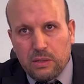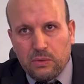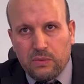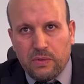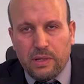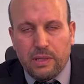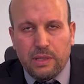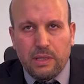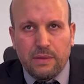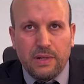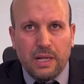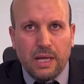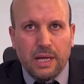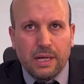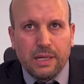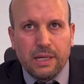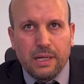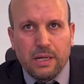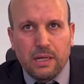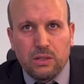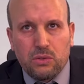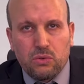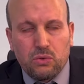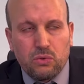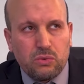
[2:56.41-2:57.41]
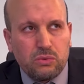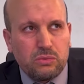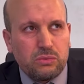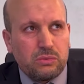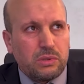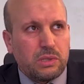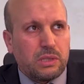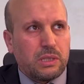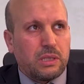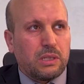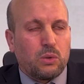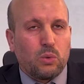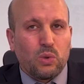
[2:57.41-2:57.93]
هذا بالحقيقة
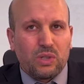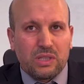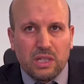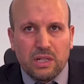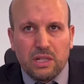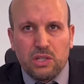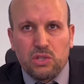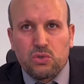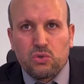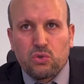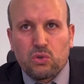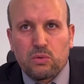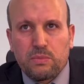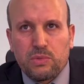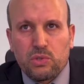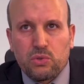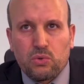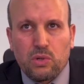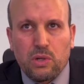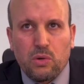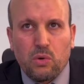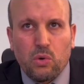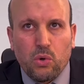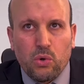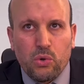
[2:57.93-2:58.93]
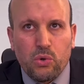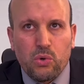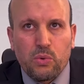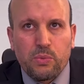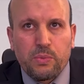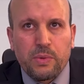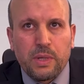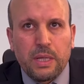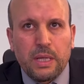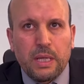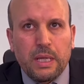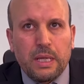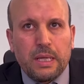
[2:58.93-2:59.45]
هو تنصل المسؤولية
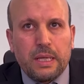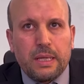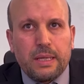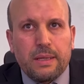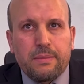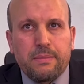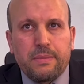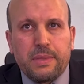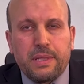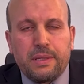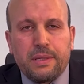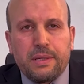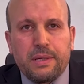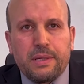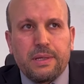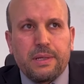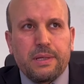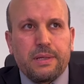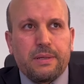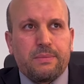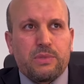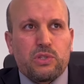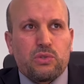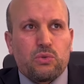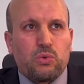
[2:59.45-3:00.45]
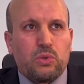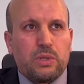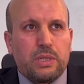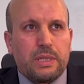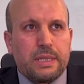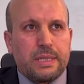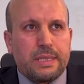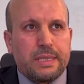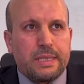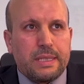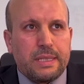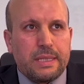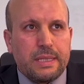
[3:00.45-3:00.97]
وهروب من
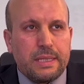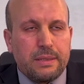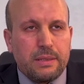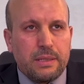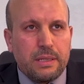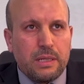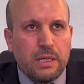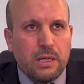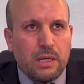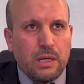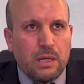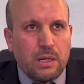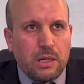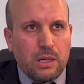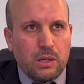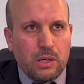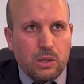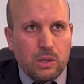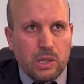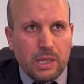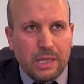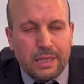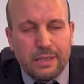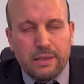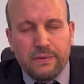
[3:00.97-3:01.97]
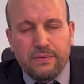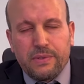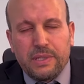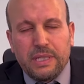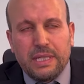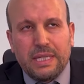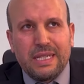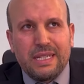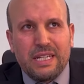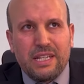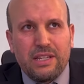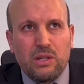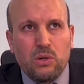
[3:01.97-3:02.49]
مسؤوليته في
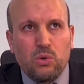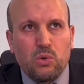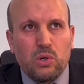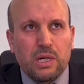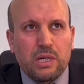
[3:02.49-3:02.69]
حين أنه